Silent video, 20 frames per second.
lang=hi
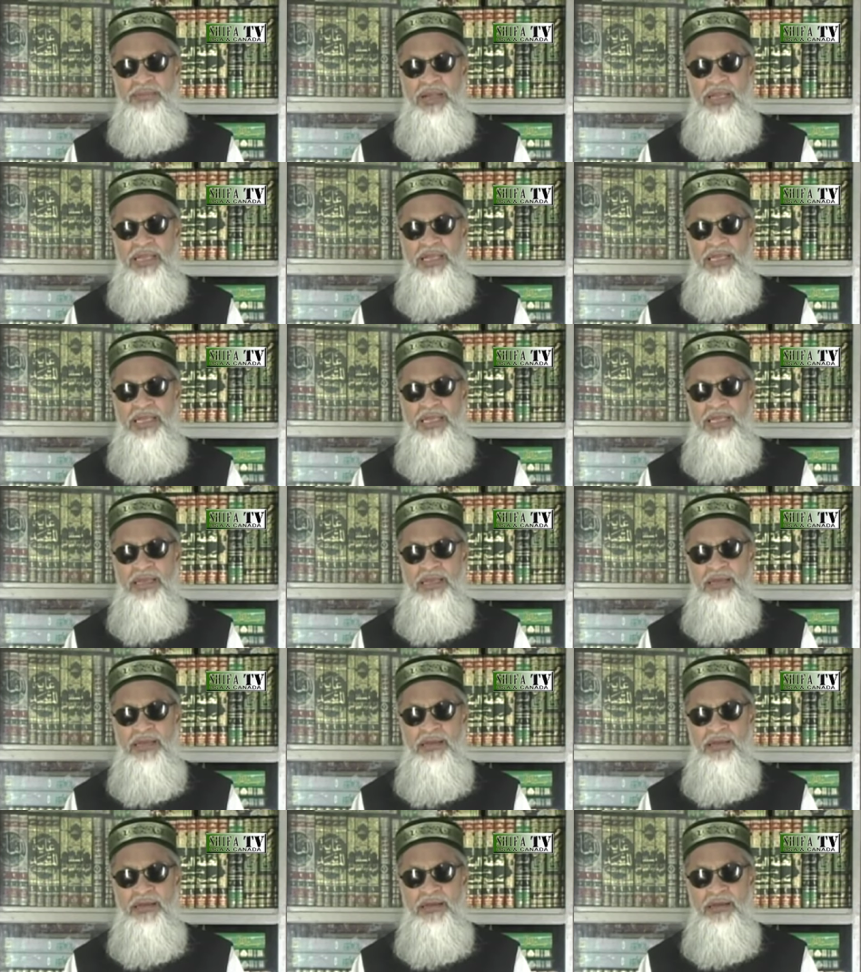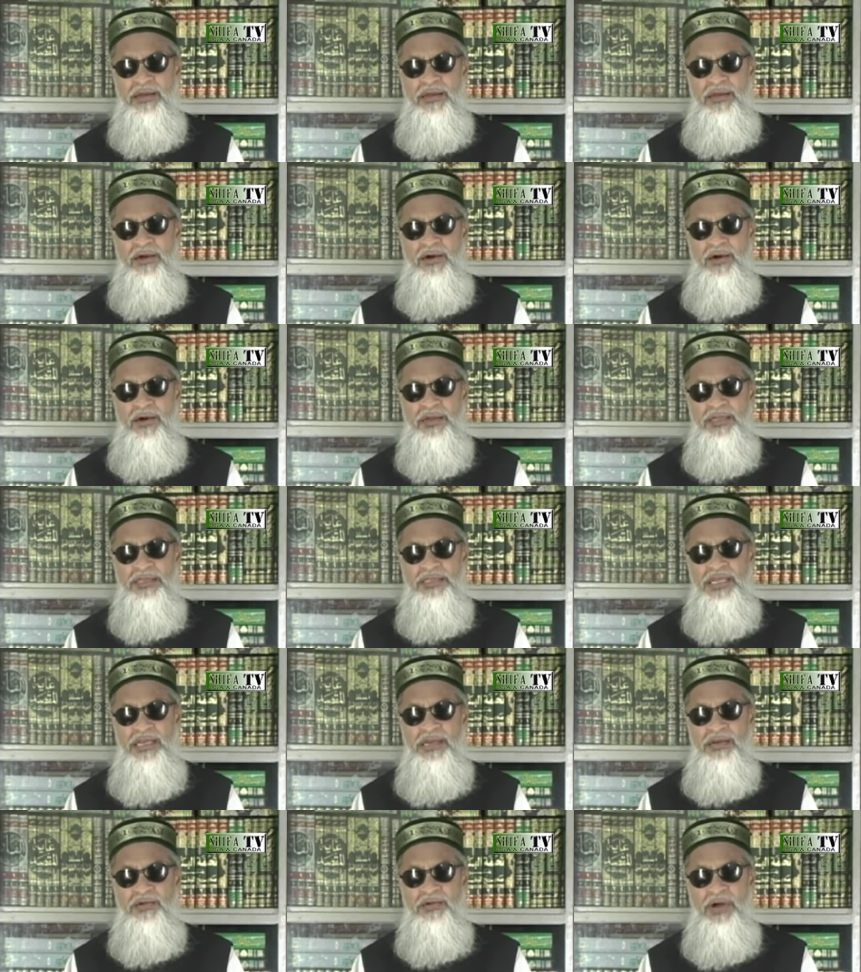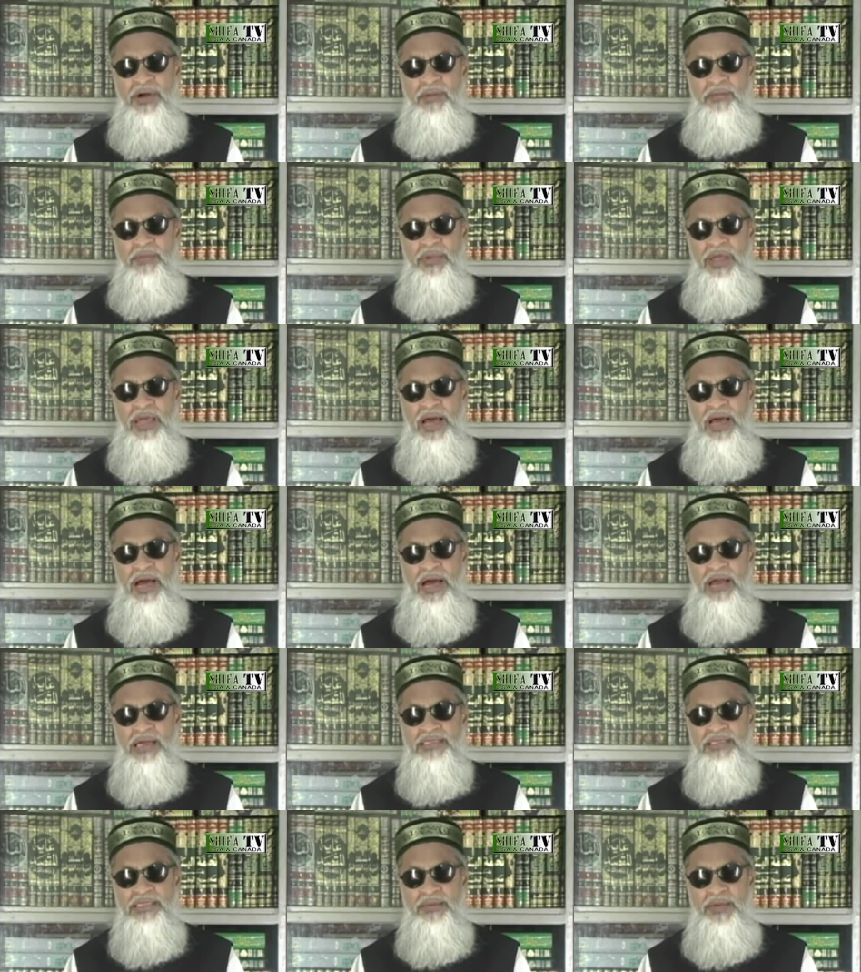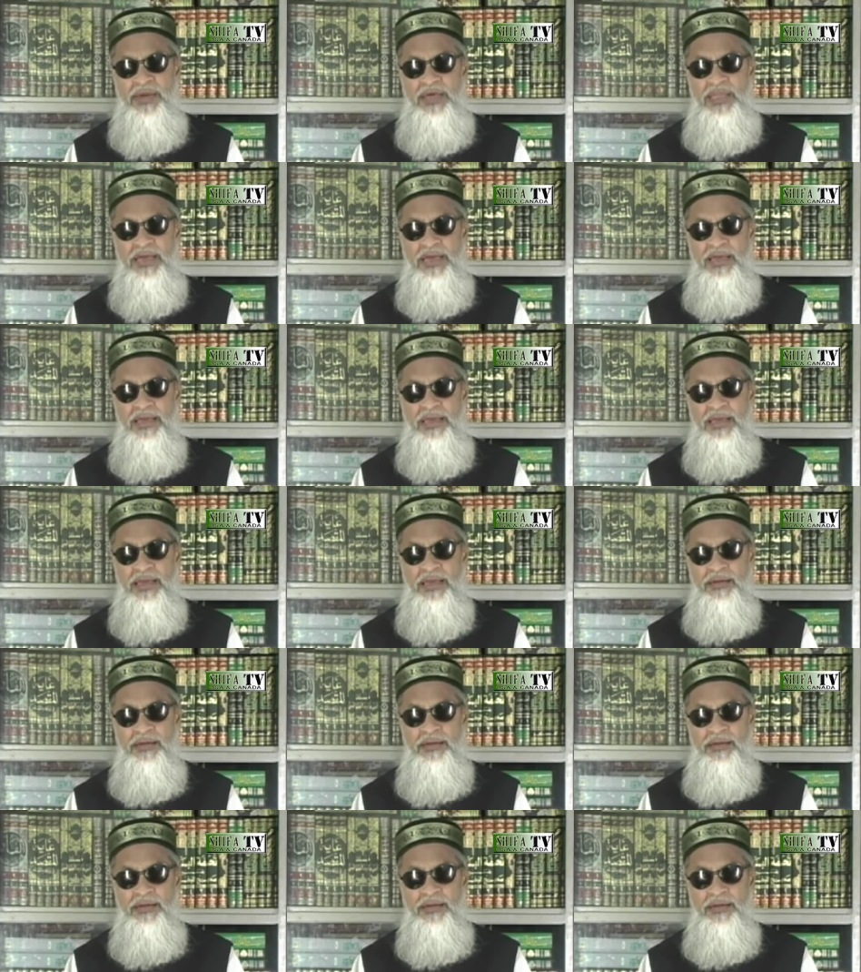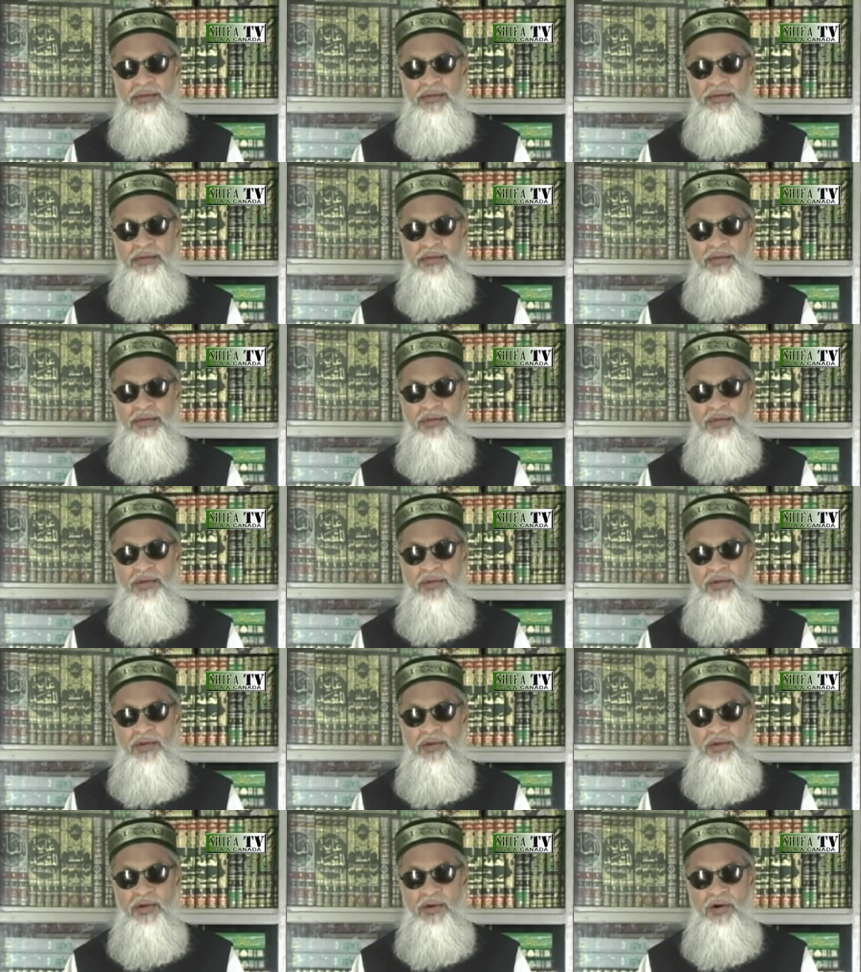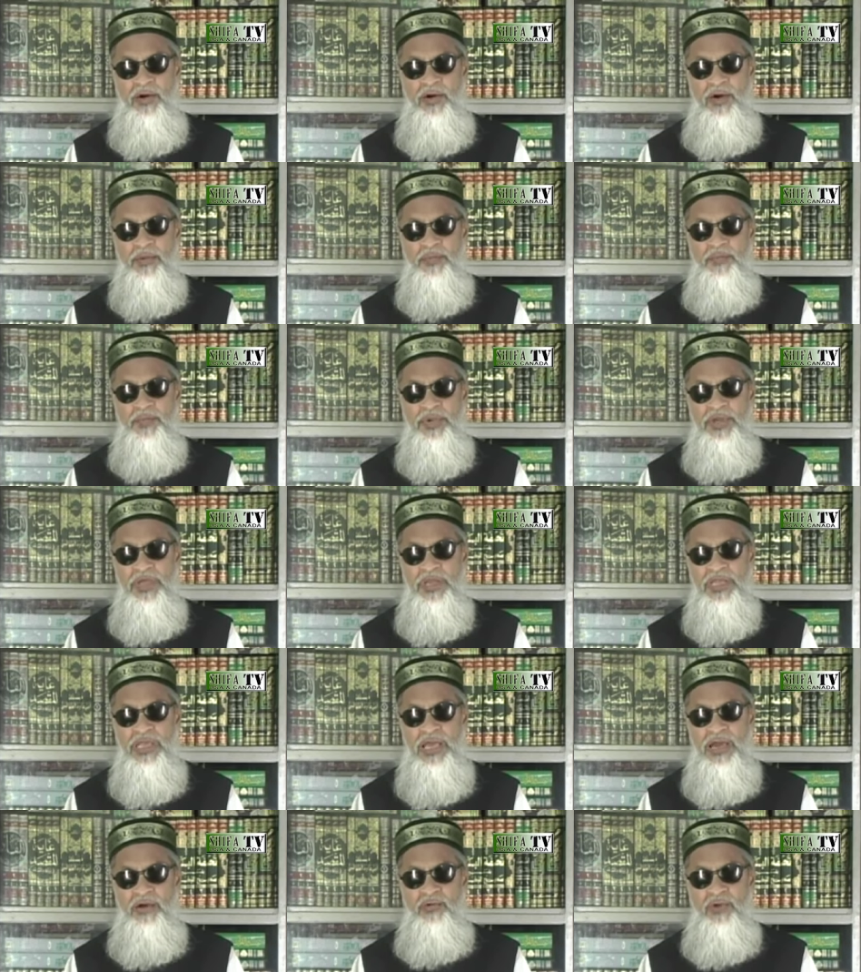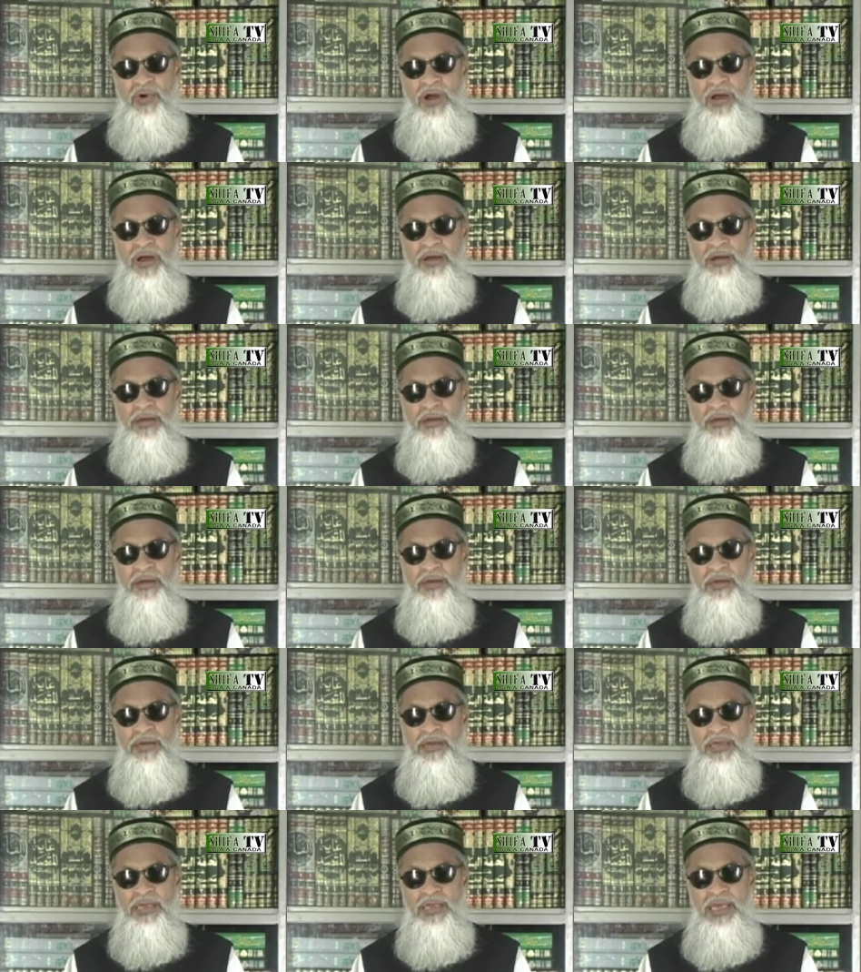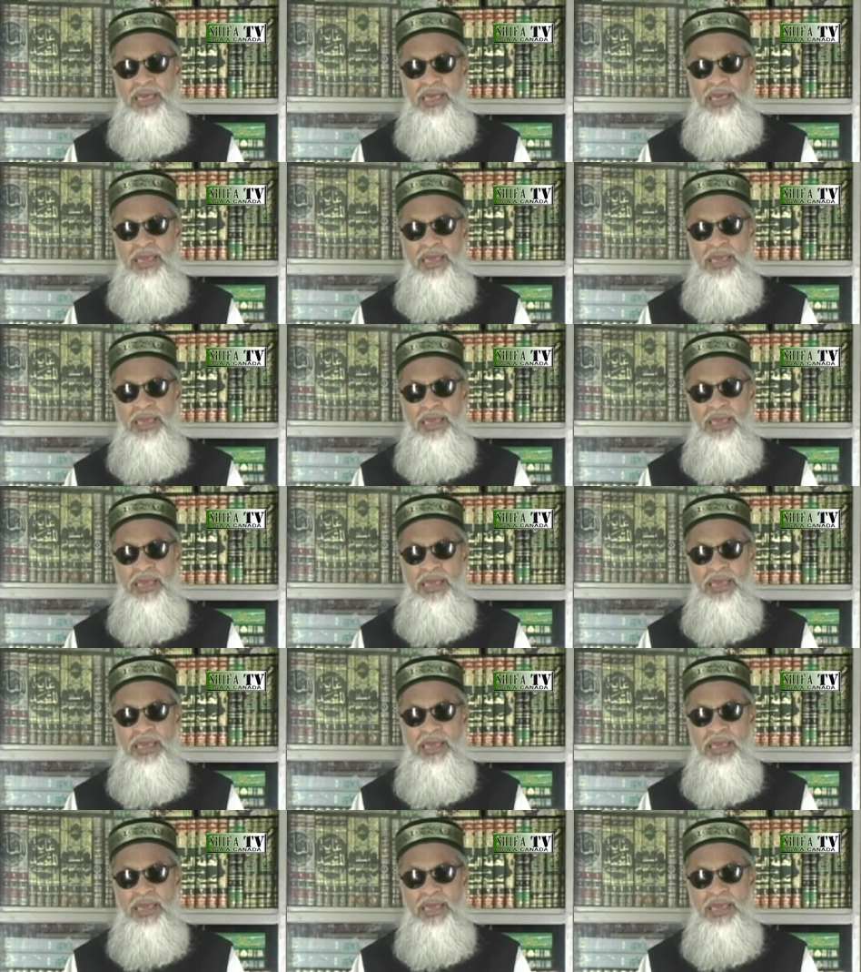मट्टी और जिन को हमने आग से पैदा किया और फिर क्या हुआ कि